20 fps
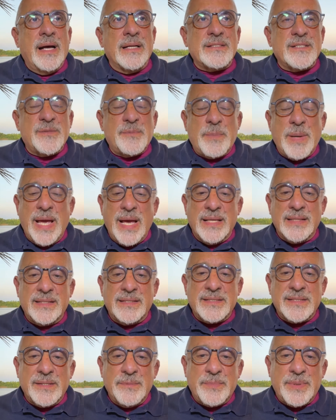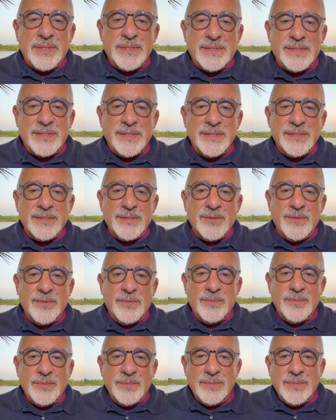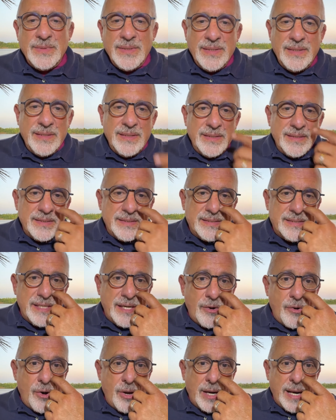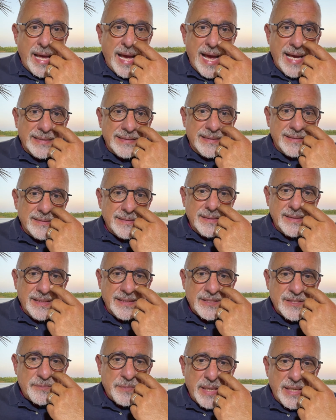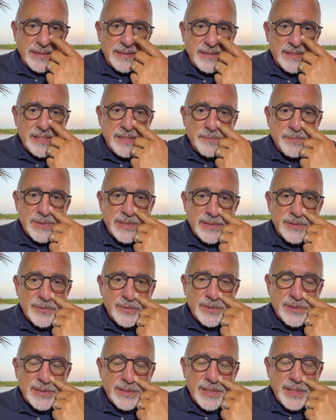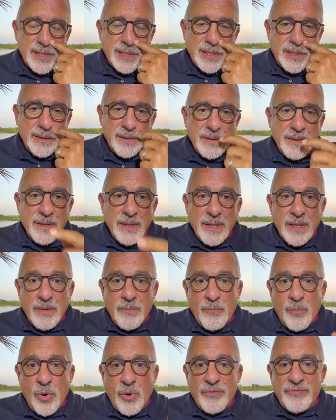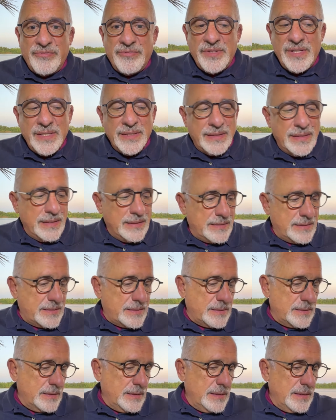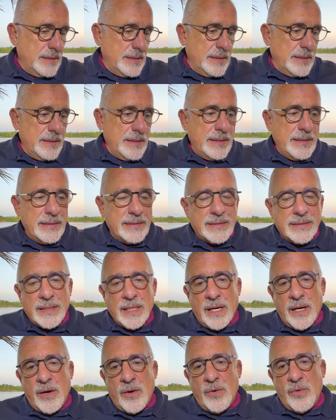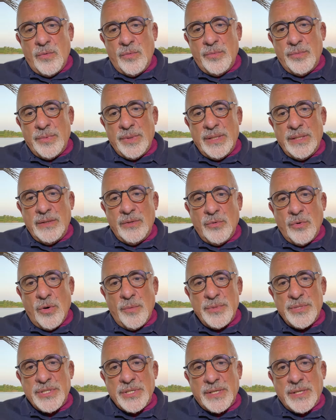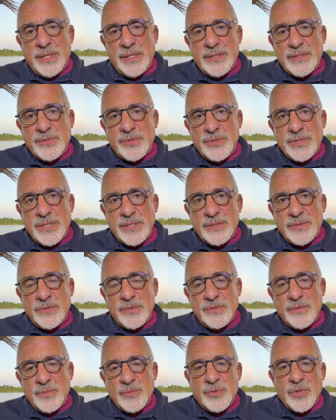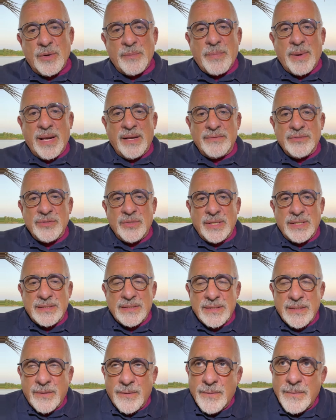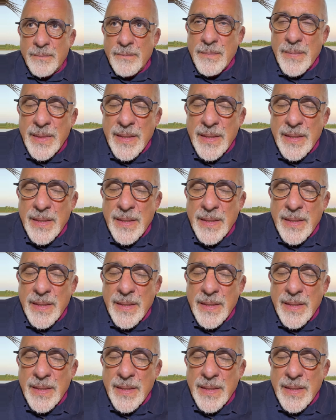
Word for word: As pedras que precisam ser roladas, né? As pedras que precisam ser movidas. Então, em nome de Cristo Jesus, vamos ter uma palavra de oração.